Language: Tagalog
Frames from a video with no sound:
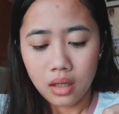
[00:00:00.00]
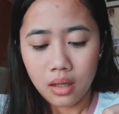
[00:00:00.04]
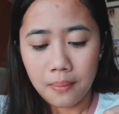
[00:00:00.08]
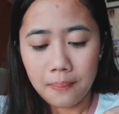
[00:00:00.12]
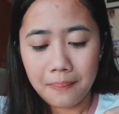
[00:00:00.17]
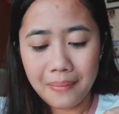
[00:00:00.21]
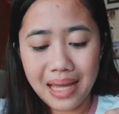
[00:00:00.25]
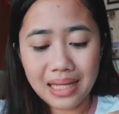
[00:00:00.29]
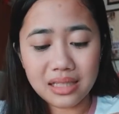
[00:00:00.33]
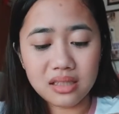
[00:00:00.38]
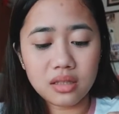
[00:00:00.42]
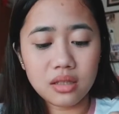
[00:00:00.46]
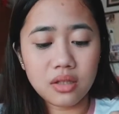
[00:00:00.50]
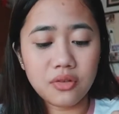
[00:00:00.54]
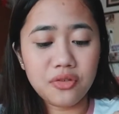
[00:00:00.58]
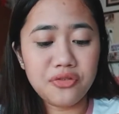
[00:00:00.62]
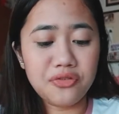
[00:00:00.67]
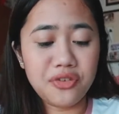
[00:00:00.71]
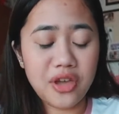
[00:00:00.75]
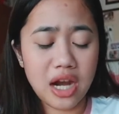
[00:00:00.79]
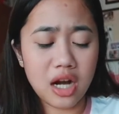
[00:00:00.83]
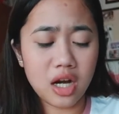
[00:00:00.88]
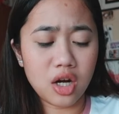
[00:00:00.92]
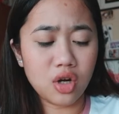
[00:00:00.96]
Matte
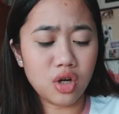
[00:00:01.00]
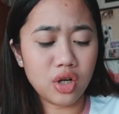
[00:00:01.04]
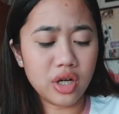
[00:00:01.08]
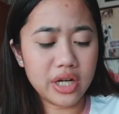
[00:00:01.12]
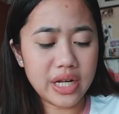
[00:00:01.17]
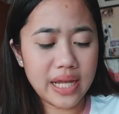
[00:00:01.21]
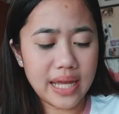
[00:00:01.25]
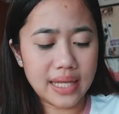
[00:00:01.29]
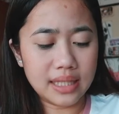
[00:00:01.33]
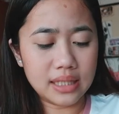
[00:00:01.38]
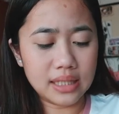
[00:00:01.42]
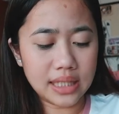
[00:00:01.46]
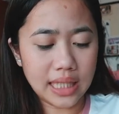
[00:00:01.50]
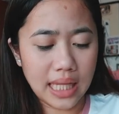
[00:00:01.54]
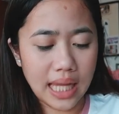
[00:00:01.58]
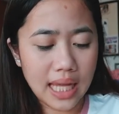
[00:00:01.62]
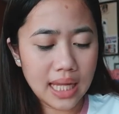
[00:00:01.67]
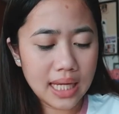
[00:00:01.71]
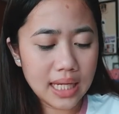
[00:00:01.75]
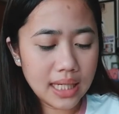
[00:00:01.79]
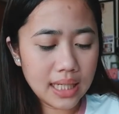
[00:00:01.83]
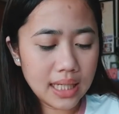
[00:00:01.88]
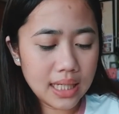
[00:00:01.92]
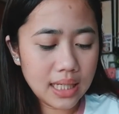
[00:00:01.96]
Fair
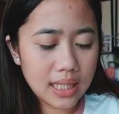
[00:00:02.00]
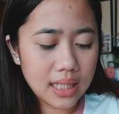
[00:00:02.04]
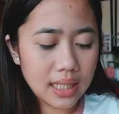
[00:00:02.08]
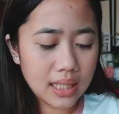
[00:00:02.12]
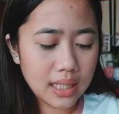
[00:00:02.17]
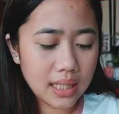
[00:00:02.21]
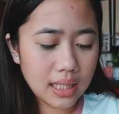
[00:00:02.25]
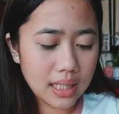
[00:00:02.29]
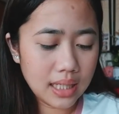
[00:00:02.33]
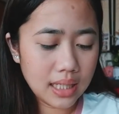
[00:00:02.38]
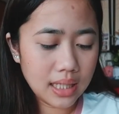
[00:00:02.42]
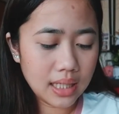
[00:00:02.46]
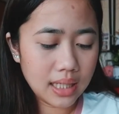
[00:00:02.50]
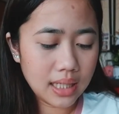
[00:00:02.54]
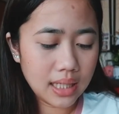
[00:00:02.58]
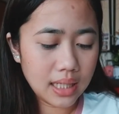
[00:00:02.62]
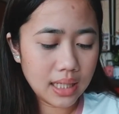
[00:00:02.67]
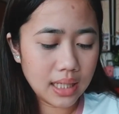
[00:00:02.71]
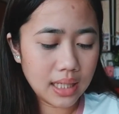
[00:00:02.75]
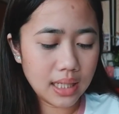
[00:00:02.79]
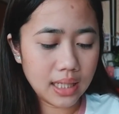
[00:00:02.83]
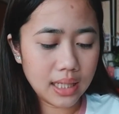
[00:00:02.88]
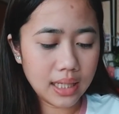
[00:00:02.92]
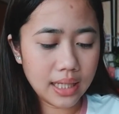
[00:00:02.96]
Oriental.
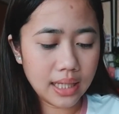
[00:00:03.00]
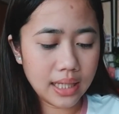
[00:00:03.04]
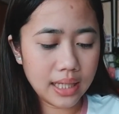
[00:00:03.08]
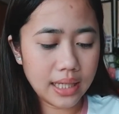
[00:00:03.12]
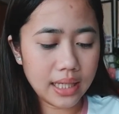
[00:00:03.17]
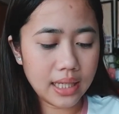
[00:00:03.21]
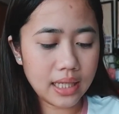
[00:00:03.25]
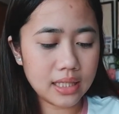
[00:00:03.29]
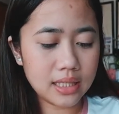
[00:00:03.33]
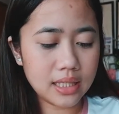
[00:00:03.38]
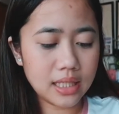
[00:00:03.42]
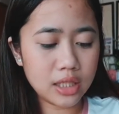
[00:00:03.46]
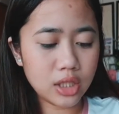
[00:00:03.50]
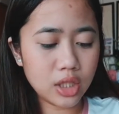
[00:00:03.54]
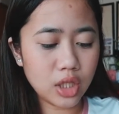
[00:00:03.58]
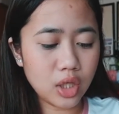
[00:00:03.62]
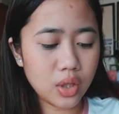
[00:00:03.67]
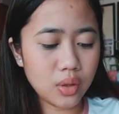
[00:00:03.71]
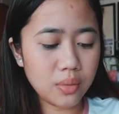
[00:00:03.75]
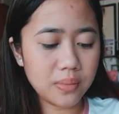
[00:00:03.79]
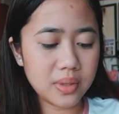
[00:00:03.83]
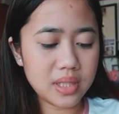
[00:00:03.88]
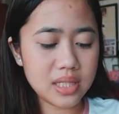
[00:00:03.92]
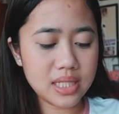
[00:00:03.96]
And ito
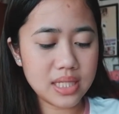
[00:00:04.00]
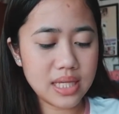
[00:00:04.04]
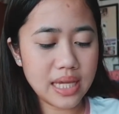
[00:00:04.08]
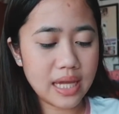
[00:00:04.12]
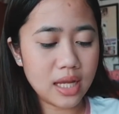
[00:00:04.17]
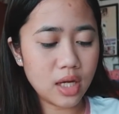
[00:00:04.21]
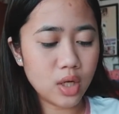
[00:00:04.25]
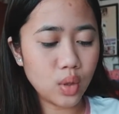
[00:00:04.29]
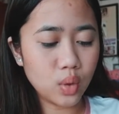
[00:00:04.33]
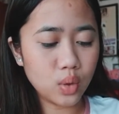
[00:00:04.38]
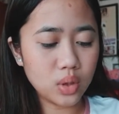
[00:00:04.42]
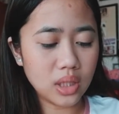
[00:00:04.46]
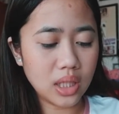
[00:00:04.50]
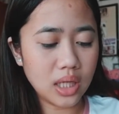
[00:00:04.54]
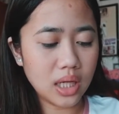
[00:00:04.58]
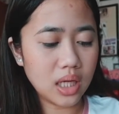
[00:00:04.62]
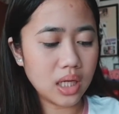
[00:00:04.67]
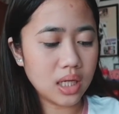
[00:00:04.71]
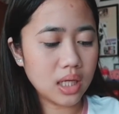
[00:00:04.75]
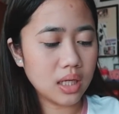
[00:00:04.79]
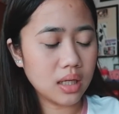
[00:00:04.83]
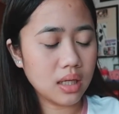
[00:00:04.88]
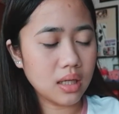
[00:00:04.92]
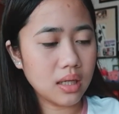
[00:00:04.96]
yung mas yellow
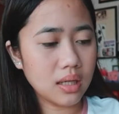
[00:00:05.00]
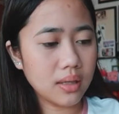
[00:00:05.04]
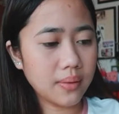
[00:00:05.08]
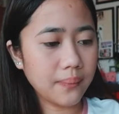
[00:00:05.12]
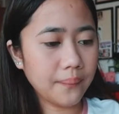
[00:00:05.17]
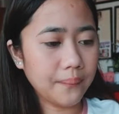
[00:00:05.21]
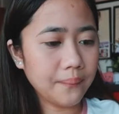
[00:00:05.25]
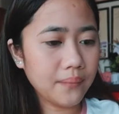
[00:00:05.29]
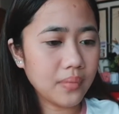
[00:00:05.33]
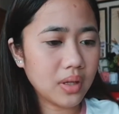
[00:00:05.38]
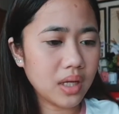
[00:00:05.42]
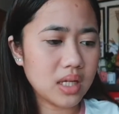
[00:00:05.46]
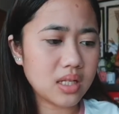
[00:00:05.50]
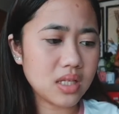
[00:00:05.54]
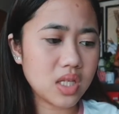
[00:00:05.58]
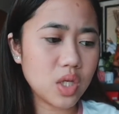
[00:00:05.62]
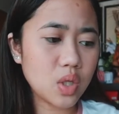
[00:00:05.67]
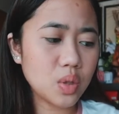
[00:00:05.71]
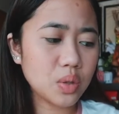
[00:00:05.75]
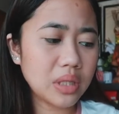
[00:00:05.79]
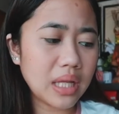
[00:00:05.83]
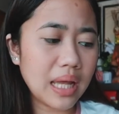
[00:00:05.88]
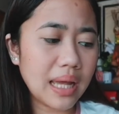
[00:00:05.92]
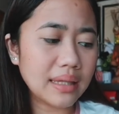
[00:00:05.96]
na. Kasi
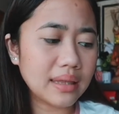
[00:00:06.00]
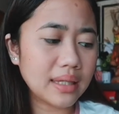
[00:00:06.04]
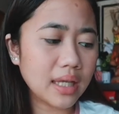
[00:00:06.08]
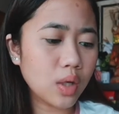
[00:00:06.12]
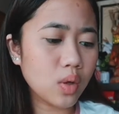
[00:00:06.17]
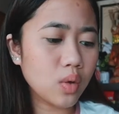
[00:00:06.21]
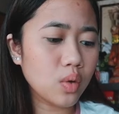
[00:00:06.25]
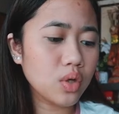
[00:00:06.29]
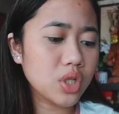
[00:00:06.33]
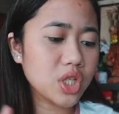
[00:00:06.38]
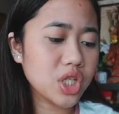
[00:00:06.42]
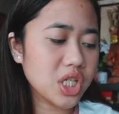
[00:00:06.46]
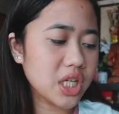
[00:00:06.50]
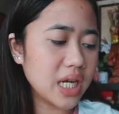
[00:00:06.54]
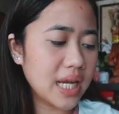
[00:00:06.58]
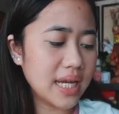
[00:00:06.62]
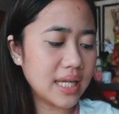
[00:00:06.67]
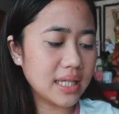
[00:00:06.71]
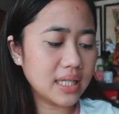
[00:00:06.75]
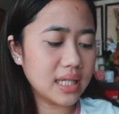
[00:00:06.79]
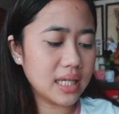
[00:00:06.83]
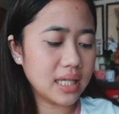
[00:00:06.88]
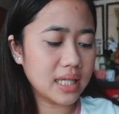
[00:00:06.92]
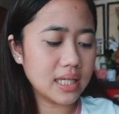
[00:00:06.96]
yung dati kong
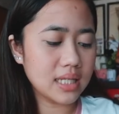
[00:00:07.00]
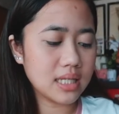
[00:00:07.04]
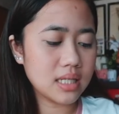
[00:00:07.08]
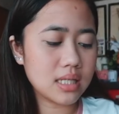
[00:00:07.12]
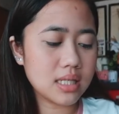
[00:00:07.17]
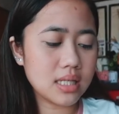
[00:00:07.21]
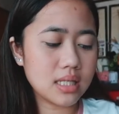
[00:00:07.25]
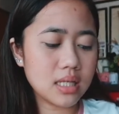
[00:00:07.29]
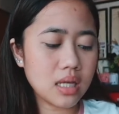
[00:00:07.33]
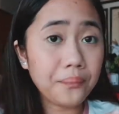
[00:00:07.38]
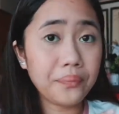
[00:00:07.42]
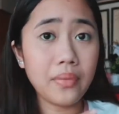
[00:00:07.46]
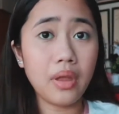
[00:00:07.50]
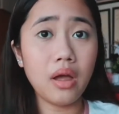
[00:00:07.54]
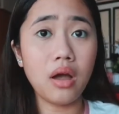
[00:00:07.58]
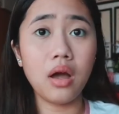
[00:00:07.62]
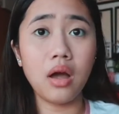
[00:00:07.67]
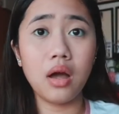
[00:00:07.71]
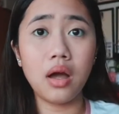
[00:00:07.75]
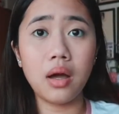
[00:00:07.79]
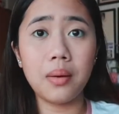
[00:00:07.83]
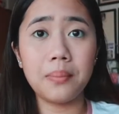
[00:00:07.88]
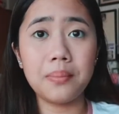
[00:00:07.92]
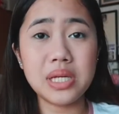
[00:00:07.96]
shade is
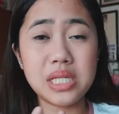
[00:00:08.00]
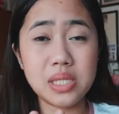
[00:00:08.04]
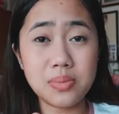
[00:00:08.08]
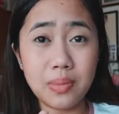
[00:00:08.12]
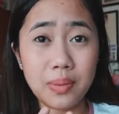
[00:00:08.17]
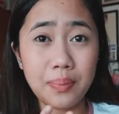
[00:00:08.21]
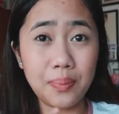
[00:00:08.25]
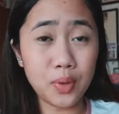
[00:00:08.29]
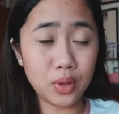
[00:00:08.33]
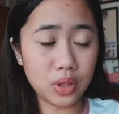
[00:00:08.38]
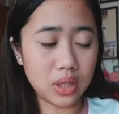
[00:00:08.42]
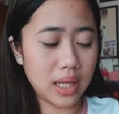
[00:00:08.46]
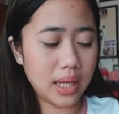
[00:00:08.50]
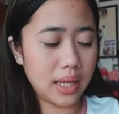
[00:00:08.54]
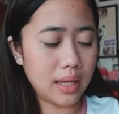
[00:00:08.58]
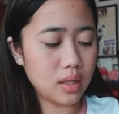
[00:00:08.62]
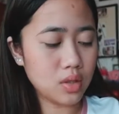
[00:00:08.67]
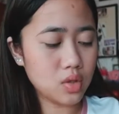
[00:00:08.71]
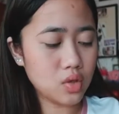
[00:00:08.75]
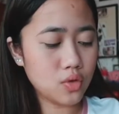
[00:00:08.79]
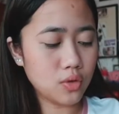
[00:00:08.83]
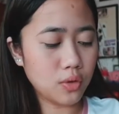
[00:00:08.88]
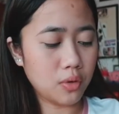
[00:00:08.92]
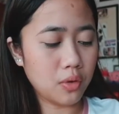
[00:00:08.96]
uh, mas maputi.
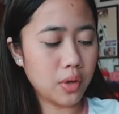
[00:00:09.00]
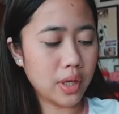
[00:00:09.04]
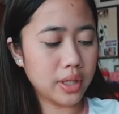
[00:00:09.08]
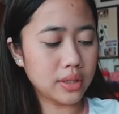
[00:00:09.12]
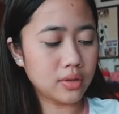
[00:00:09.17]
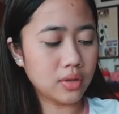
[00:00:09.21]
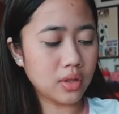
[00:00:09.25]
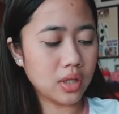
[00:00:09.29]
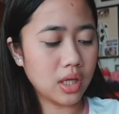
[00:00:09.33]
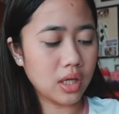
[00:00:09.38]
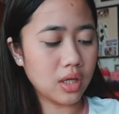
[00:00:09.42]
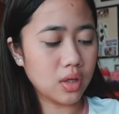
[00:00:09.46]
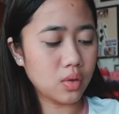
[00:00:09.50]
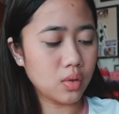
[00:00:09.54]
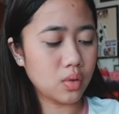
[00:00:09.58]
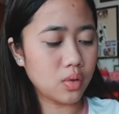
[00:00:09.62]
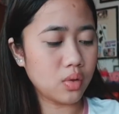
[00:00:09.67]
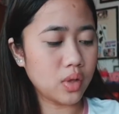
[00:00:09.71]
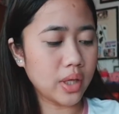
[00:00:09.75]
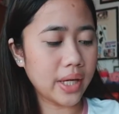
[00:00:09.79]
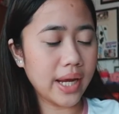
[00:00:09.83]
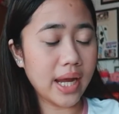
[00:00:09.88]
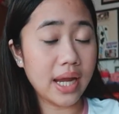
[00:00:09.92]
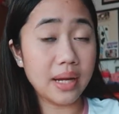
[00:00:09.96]
So, ito na yung,
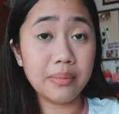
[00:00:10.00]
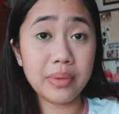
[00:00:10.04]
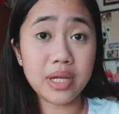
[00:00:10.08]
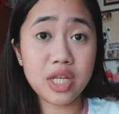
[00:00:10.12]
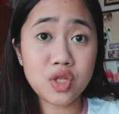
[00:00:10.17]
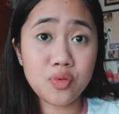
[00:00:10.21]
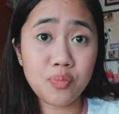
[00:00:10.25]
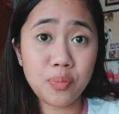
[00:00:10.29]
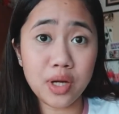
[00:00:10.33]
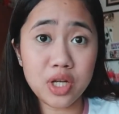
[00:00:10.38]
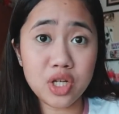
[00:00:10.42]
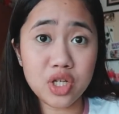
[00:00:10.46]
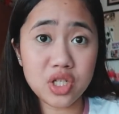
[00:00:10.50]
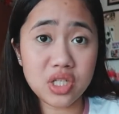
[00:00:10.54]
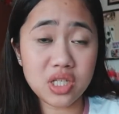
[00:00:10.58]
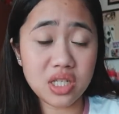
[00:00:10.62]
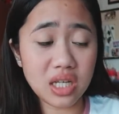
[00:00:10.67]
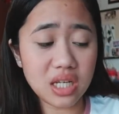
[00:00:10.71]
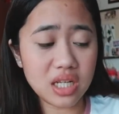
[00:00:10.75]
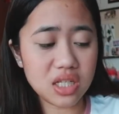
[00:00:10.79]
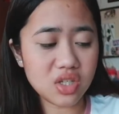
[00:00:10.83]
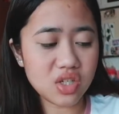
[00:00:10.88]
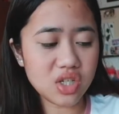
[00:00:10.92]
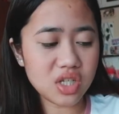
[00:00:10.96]
ayan, may sponge na
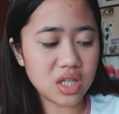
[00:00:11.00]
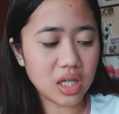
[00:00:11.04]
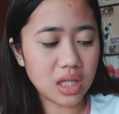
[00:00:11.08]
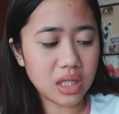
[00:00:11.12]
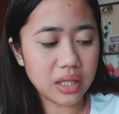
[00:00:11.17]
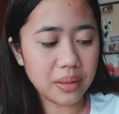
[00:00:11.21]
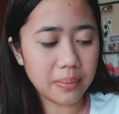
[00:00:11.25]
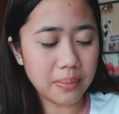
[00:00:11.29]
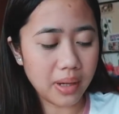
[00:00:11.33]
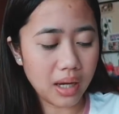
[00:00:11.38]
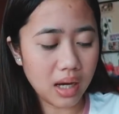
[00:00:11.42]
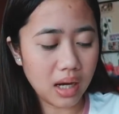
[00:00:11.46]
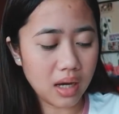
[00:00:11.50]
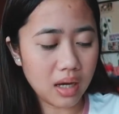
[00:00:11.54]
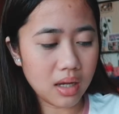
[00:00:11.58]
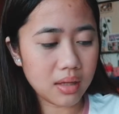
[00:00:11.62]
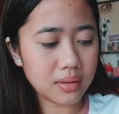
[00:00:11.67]
rin siya, ba diba?